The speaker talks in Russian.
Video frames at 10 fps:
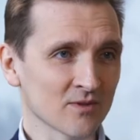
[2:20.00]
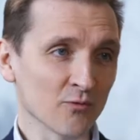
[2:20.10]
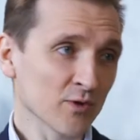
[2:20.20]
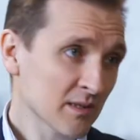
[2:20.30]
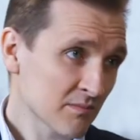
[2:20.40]

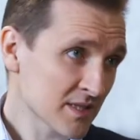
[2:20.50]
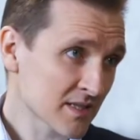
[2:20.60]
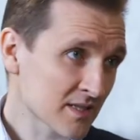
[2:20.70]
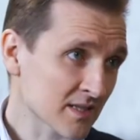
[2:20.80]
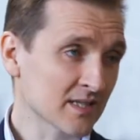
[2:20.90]

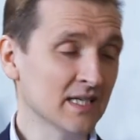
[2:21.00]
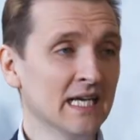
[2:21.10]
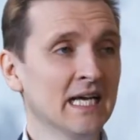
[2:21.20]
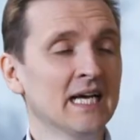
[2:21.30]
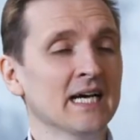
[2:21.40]
офлайн-бизнесах
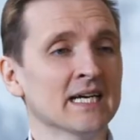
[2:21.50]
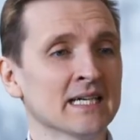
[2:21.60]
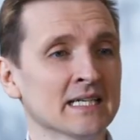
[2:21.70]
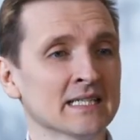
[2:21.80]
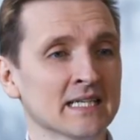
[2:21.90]

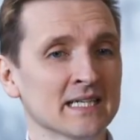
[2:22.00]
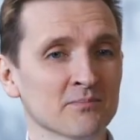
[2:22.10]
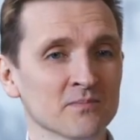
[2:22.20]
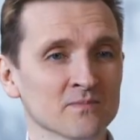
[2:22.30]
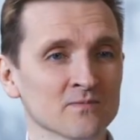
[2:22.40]
а,
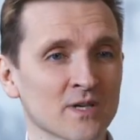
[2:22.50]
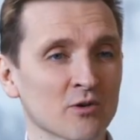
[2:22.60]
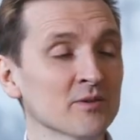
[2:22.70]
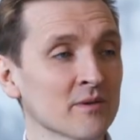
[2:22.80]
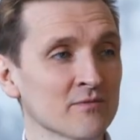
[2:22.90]
я в
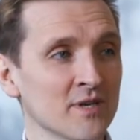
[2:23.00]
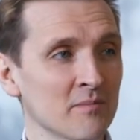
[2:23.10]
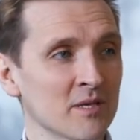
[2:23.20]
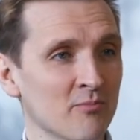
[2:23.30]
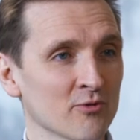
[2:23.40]
какой-то момент
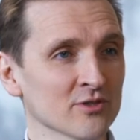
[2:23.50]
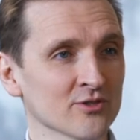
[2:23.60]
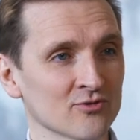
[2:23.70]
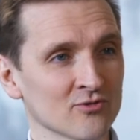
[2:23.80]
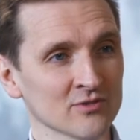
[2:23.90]
времени
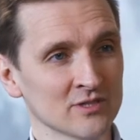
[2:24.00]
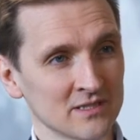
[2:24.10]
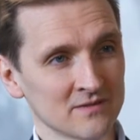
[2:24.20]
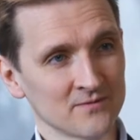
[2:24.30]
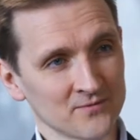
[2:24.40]
понял, что
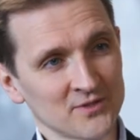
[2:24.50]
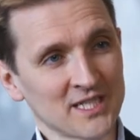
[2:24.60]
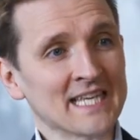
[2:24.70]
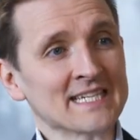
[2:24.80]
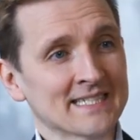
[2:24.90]
в
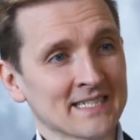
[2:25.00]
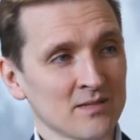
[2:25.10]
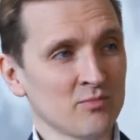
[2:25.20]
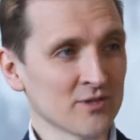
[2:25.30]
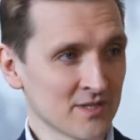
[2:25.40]
тренерской
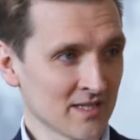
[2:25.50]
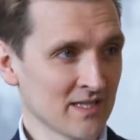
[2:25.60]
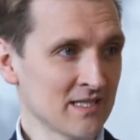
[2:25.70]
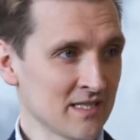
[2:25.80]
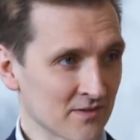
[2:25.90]
работе я
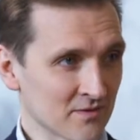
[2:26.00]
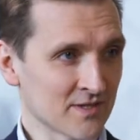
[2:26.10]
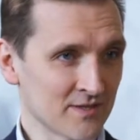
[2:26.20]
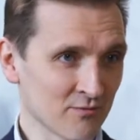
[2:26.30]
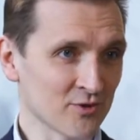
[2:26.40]
достиг
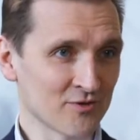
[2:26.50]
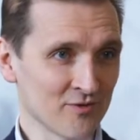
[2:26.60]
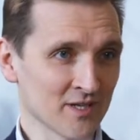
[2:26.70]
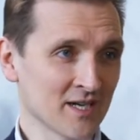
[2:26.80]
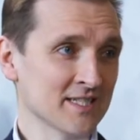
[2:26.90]
всего,
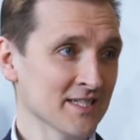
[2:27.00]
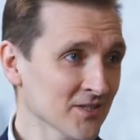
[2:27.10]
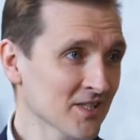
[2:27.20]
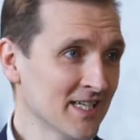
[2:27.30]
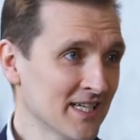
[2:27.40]
чего я
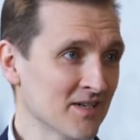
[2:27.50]
хотел,